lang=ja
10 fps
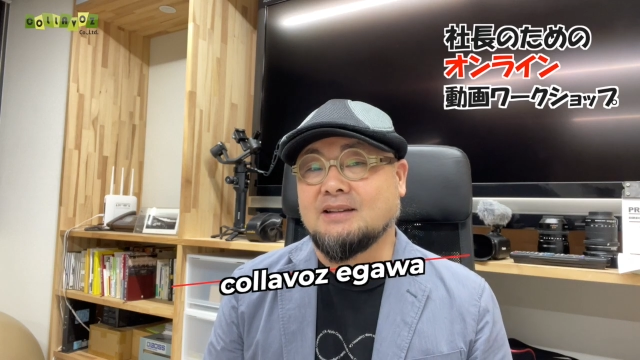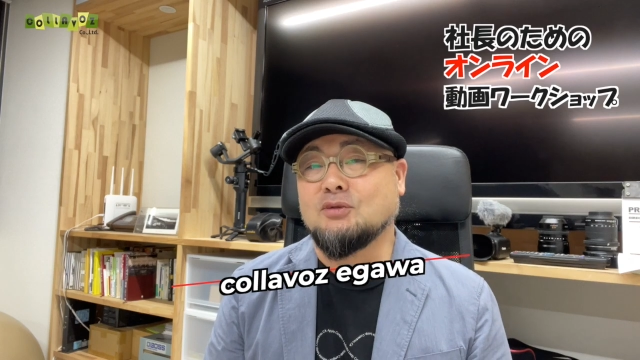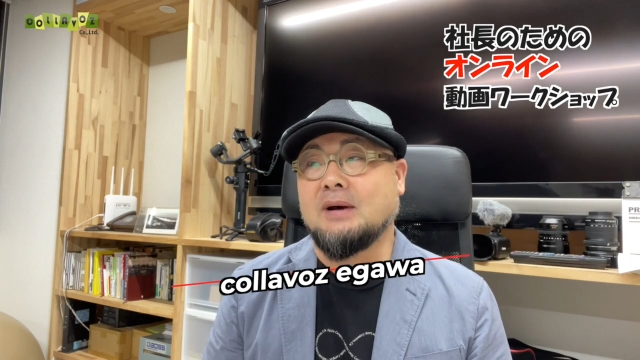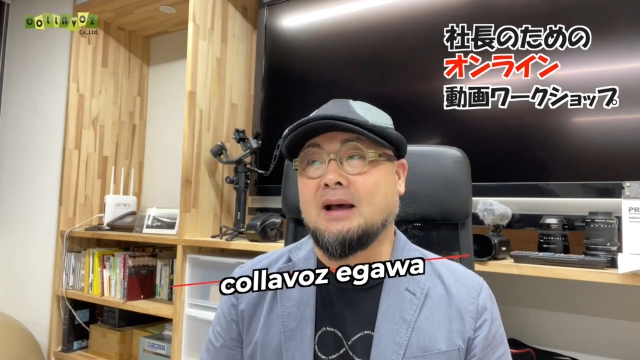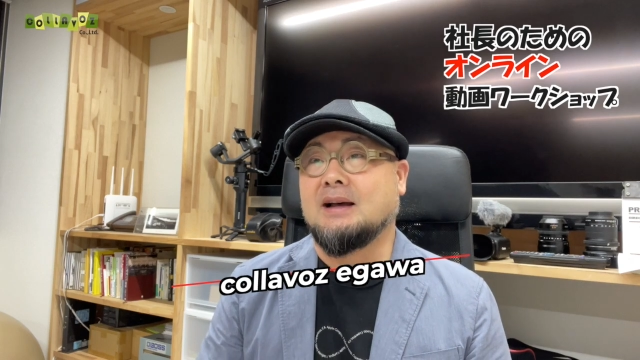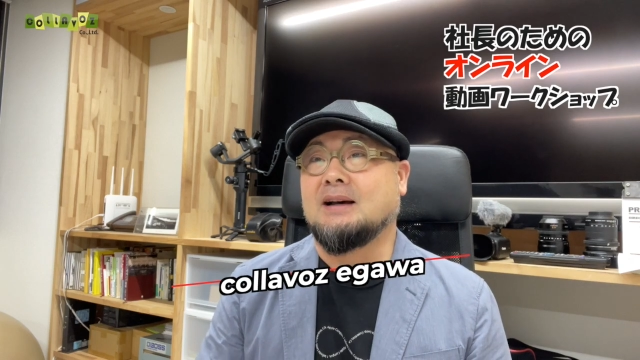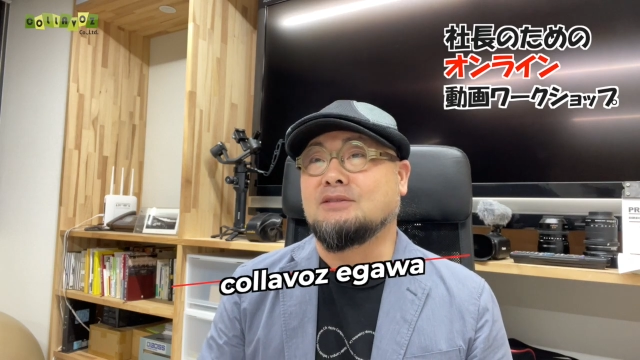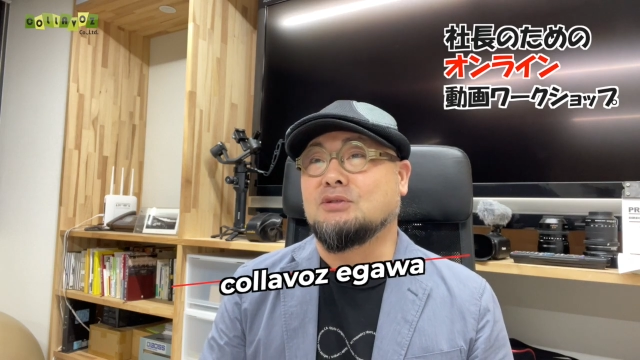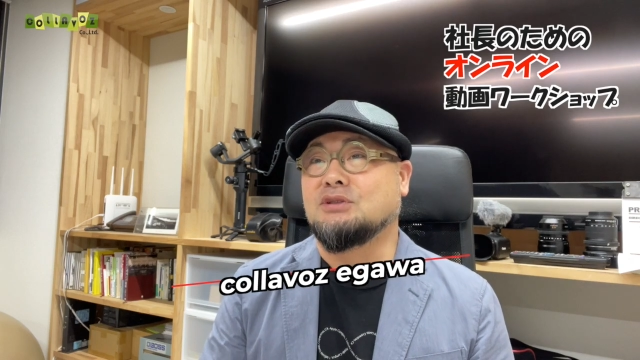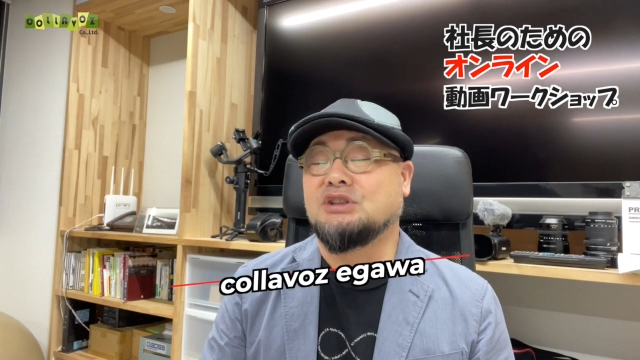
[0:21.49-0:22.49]
あとは、
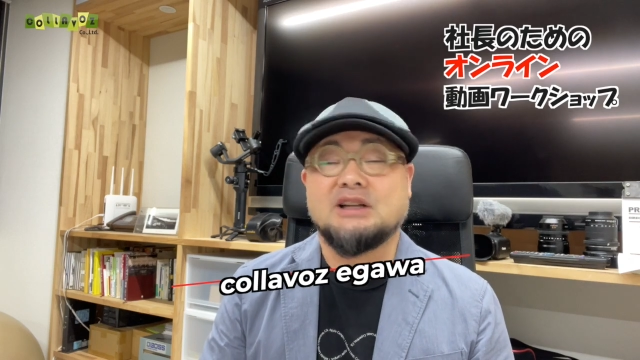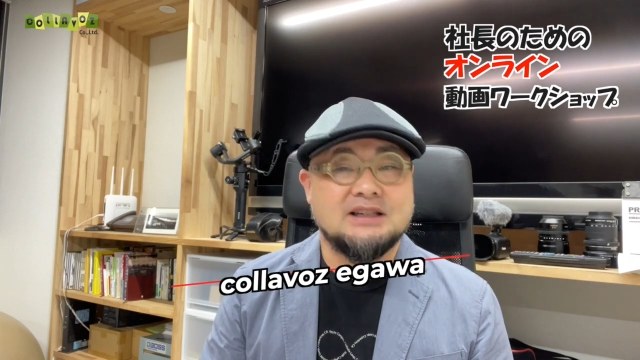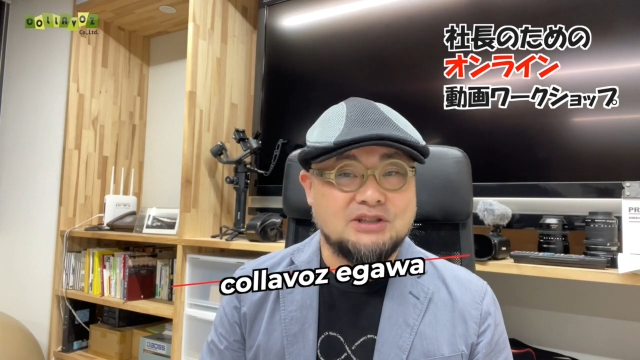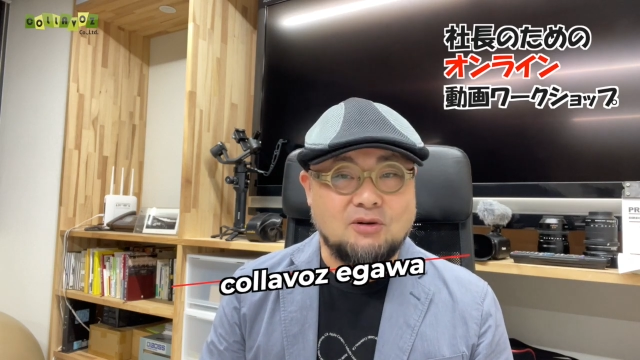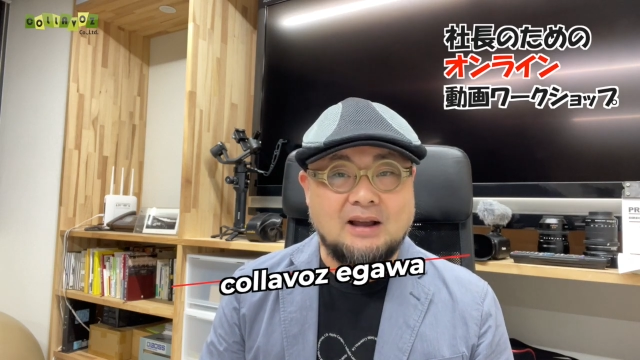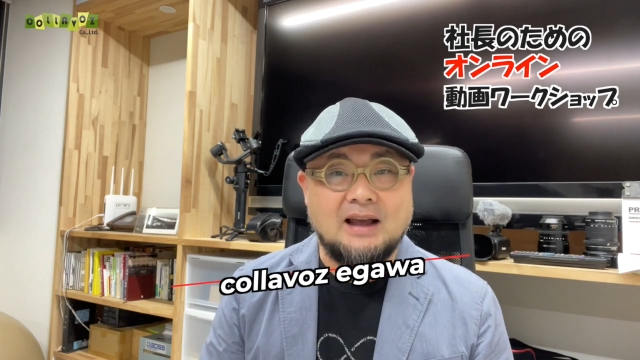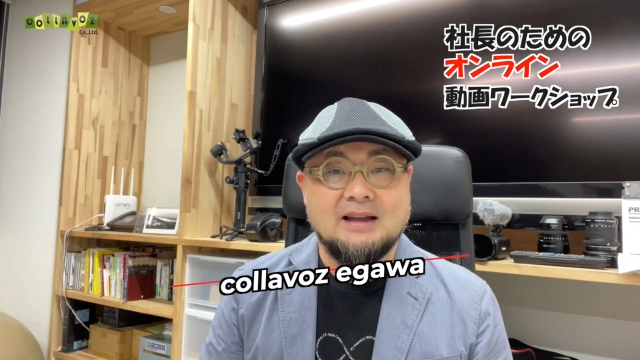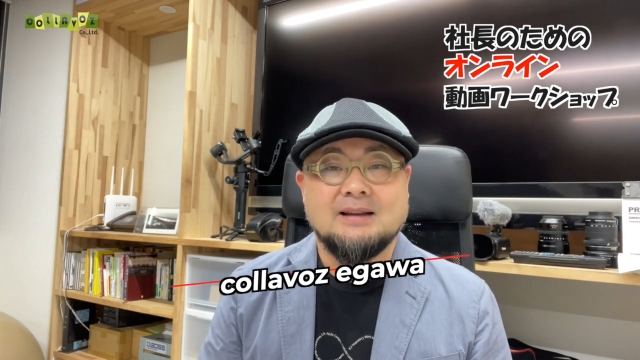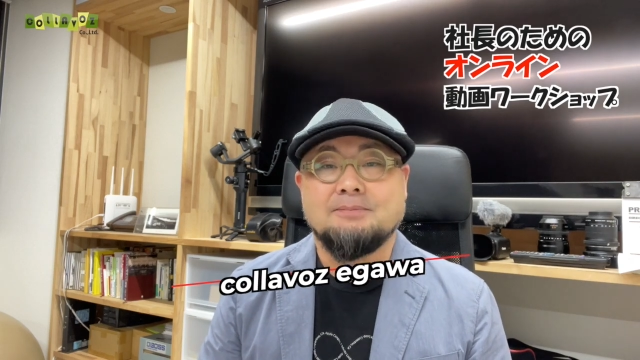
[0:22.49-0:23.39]
あの、チラシとか、